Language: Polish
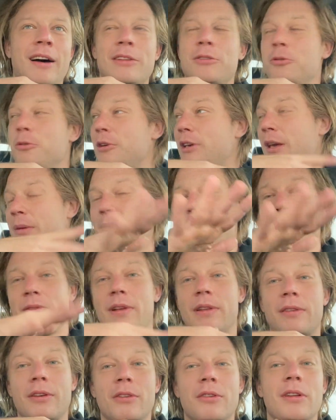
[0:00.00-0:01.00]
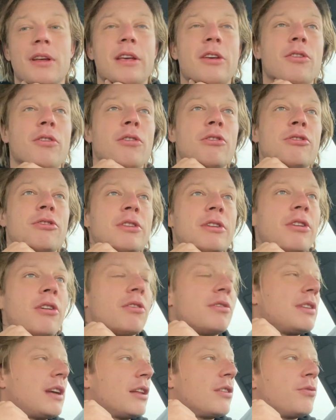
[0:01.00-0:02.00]
a drugie mniej więcej do jakiegoś
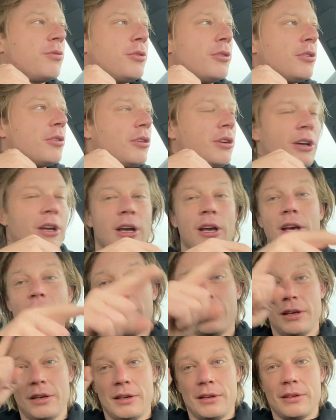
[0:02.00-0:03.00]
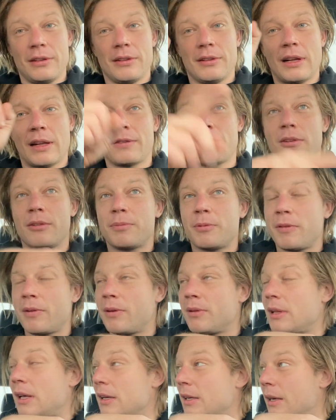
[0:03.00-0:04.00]
tygodnia, dwóch i na co
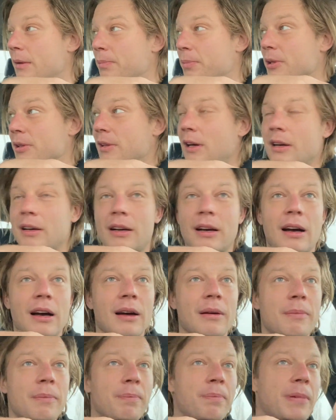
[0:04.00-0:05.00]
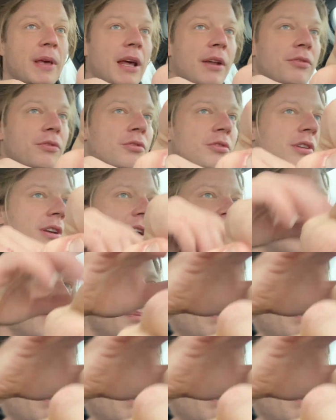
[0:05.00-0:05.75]
odpowiem na jakie pytanka? Pierwsze,